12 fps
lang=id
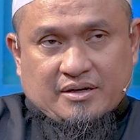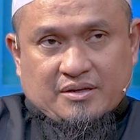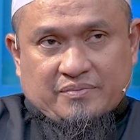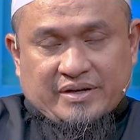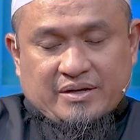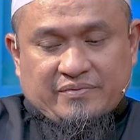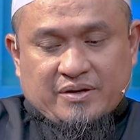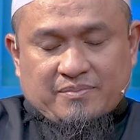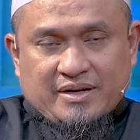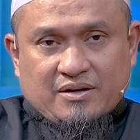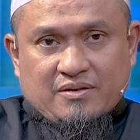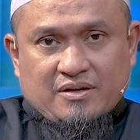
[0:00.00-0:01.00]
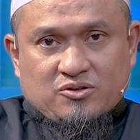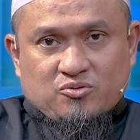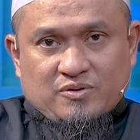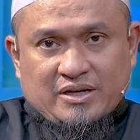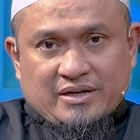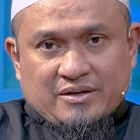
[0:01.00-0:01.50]
itu pada firman Allah
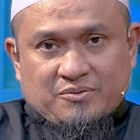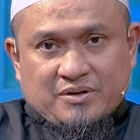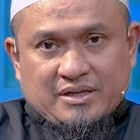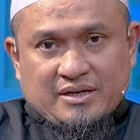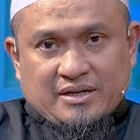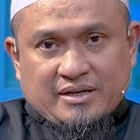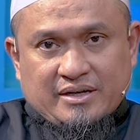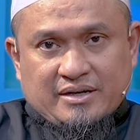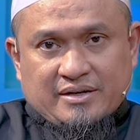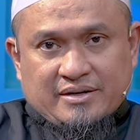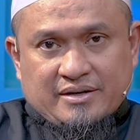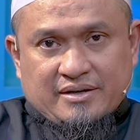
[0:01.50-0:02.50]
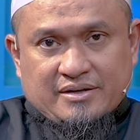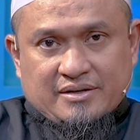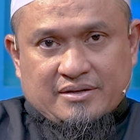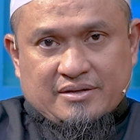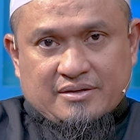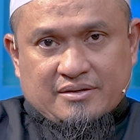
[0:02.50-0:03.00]
Subhanahu wa taala Iqra
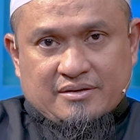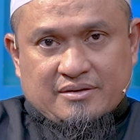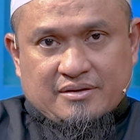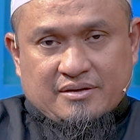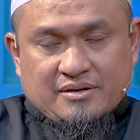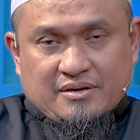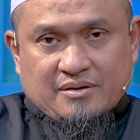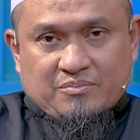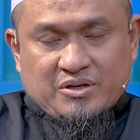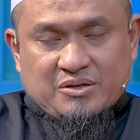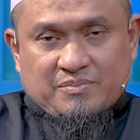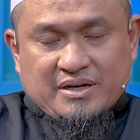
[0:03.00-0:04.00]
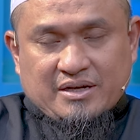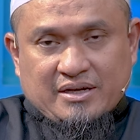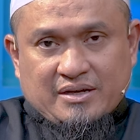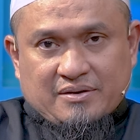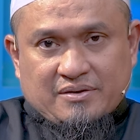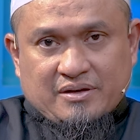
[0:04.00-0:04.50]

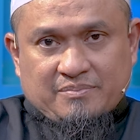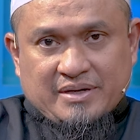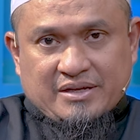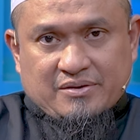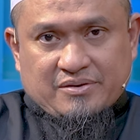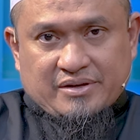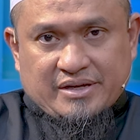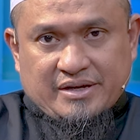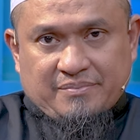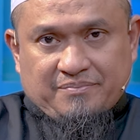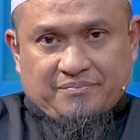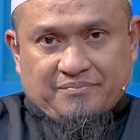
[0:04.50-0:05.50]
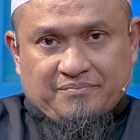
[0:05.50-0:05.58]
Bismillahirrahmanirrahim